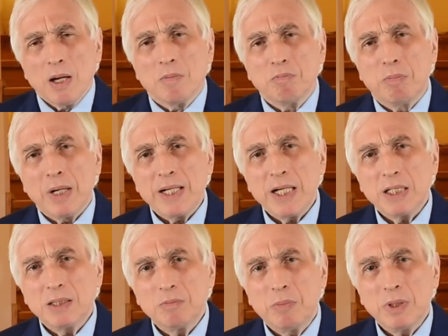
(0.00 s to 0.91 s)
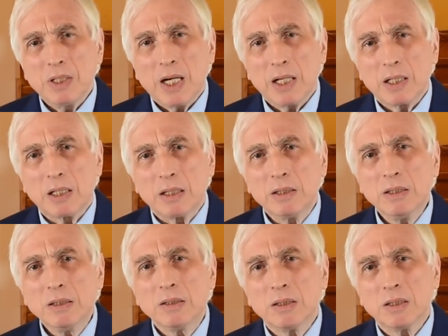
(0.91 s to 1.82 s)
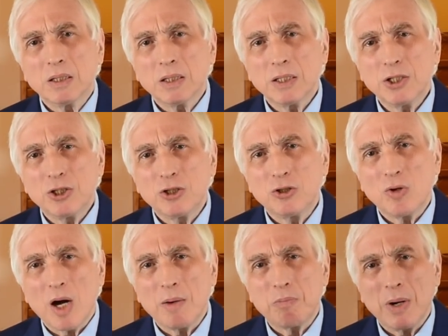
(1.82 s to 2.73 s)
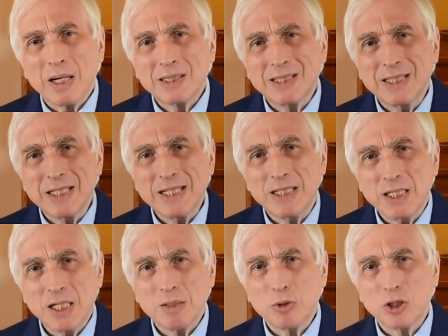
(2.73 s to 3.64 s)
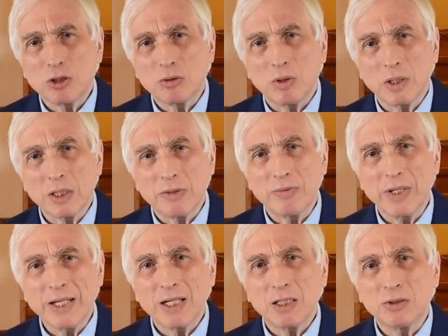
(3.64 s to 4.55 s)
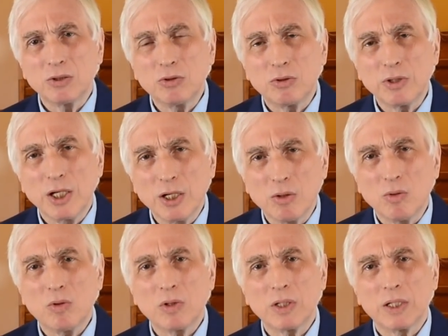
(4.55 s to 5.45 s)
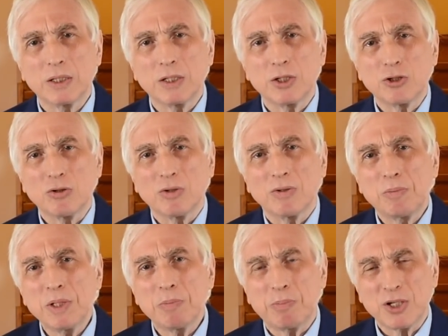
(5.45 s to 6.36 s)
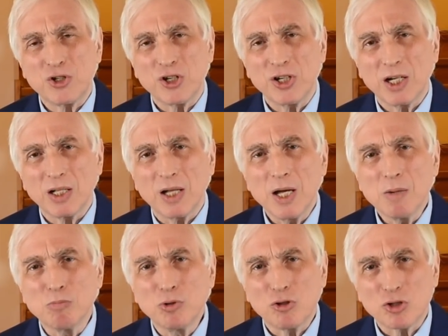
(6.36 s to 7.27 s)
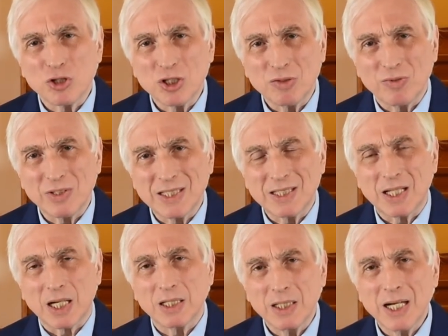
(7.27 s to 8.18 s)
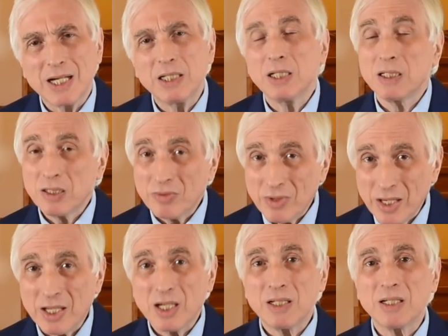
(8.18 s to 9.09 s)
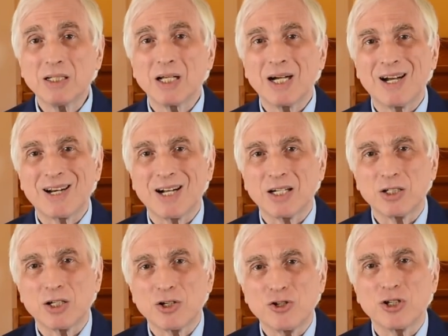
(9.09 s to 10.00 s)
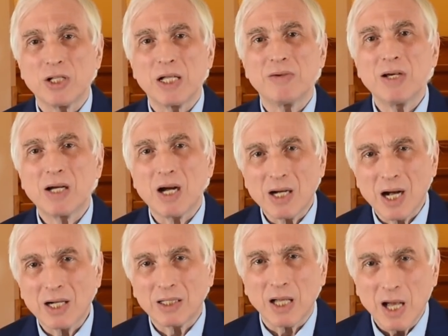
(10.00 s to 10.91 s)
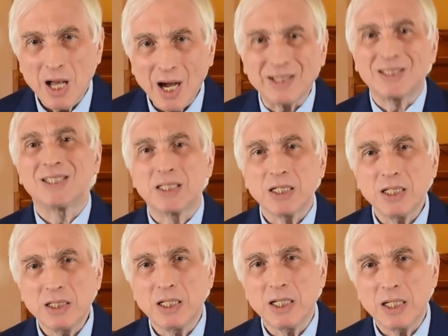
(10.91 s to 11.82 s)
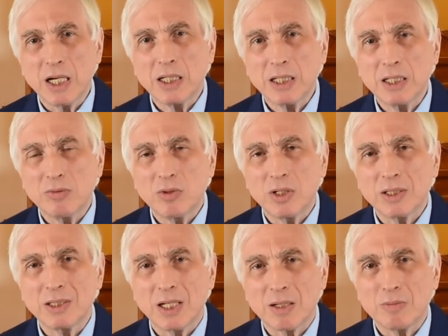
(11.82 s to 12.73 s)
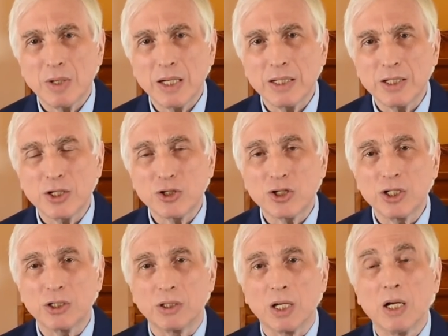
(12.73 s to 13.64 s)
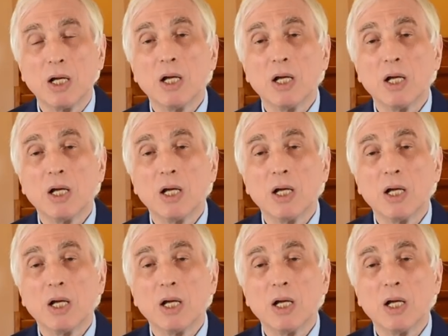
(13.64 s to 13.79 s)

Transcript: Болезнь была еще опасна и тем, что она влияла на другие органы, что она вообще причиняла множество страданий. Это влияло на характер человека, как-то отсоединяло его от нормальной жизни.